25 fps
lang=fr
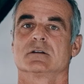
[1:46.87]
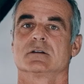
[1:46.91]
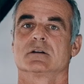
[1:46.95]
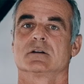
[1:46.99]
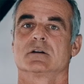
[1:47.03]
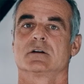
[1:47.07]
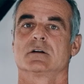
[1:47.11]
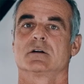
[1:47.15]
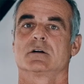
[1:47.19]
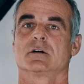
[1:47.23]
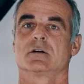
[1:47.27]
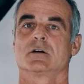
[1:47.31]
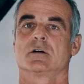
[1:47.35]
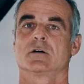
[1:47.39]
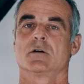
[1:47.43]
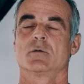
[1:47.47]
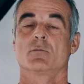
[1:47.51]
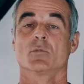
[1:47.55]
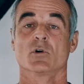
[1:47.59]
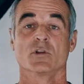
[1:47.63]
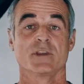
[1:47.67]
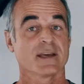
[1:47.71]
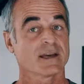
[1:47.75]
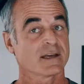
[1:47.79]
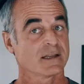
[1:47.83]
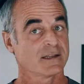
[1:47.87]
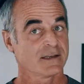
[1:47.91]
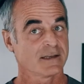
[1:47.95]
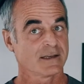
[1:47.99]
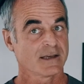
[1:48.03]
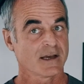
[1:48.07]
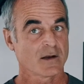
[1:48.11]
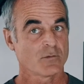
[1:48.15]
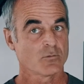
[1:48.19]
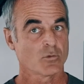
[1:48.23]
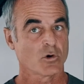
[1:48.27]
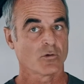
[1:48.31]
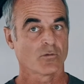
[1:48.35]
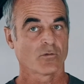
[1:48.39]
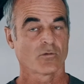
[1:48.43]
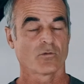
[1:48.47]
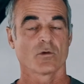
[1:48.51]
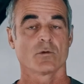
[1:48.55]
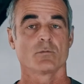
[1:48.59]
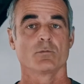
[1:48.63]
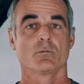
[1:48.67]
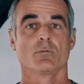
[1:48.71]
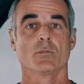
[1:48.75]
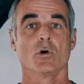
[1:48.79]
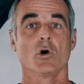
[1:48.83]
Euh, Moder est également
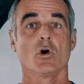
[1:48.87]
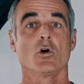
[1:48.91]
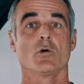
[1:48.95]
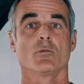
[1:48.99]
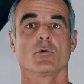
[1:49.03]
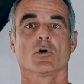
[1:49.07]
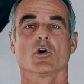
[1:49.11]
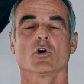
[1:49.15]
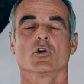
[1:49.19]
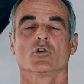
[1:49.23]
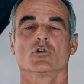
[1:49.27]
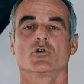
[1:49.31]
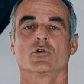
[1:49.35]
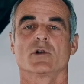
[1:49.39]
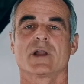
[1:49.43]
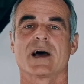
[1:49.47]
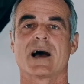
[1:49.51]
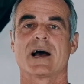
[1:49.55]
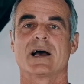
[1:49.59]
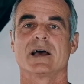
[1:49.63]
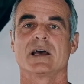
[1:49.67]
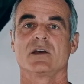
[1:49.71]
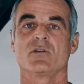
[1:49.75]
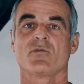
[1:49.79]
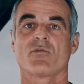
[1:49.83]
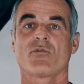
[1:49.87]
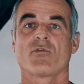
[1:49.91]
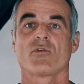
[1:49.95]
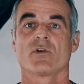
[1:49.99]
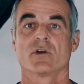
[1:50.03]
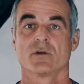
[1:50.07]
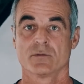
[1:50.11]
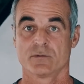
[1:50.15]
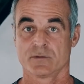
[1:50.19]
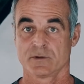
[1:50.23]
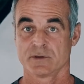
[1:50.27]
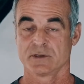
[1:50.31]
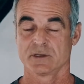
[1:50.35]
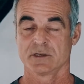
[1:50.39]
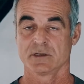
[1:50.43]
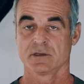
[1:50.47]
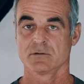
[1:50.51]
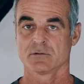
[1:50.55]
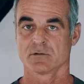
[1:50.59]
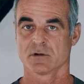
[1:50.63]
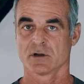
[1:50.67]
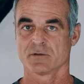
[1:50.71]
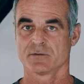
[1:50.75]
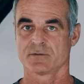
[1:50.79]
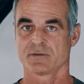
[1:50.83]
membre de la
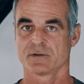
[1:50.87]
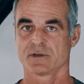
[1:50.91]
FVD, dans la